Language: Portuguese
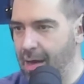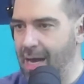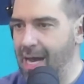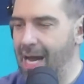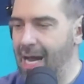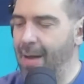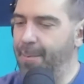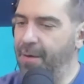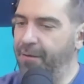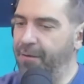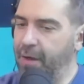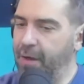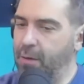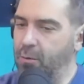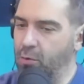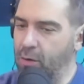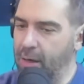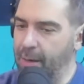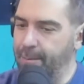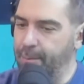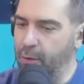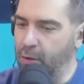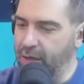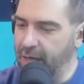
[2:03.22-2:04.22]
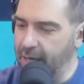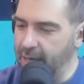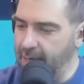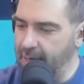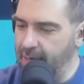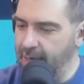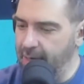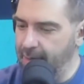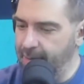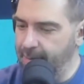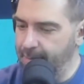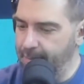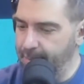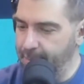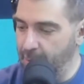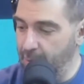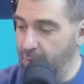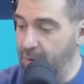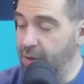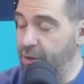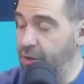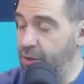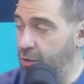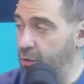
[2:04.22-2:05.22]
A prefeitura poderia,
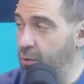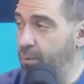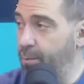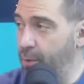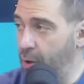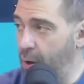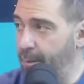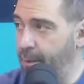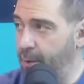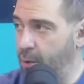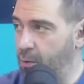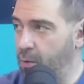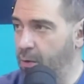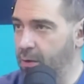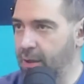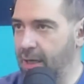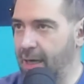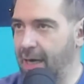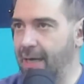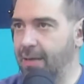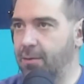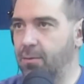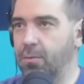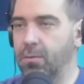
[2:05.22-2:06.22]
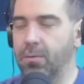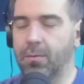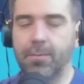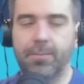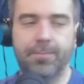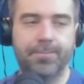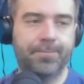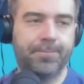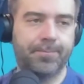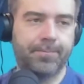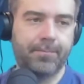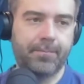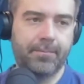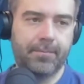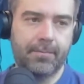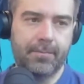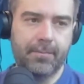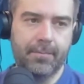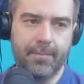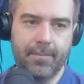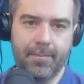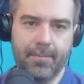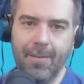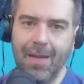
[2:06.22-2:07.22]
pelo que diz o próprio contrato,
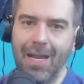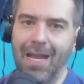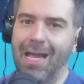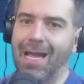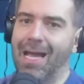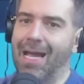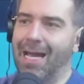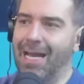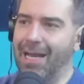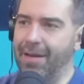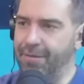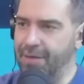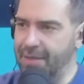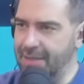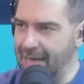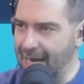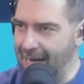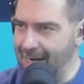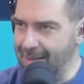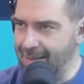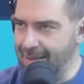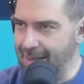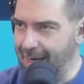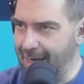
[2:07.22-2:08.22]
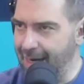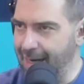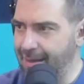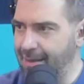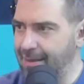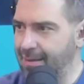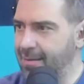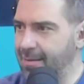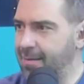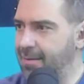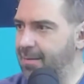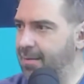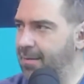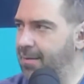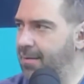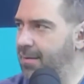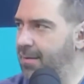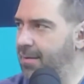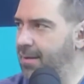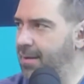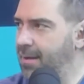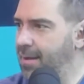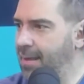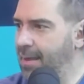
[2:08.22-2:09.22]
revisar as regras
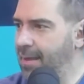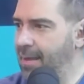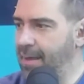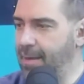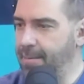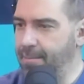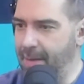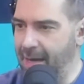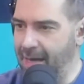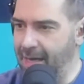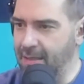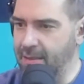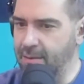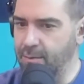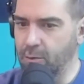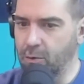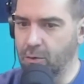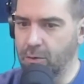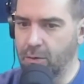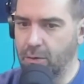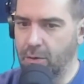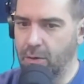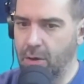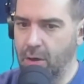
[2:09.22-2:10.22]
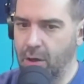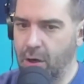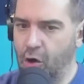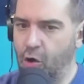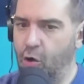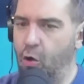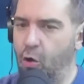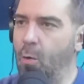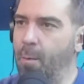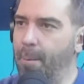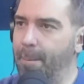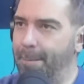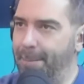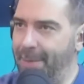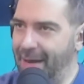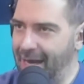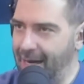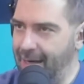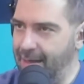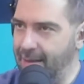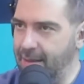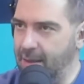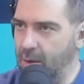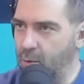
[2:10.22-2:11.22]
e mesmo
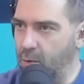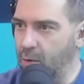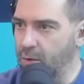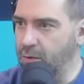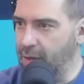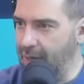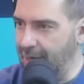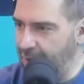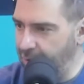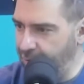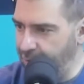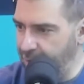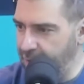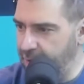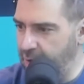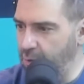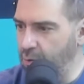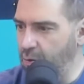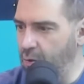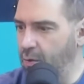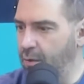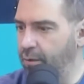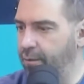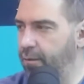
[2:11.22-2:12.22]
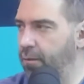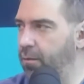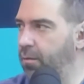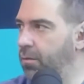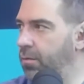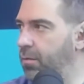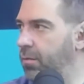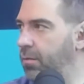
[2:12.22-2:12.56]
romper esse contrato e fazer um novo.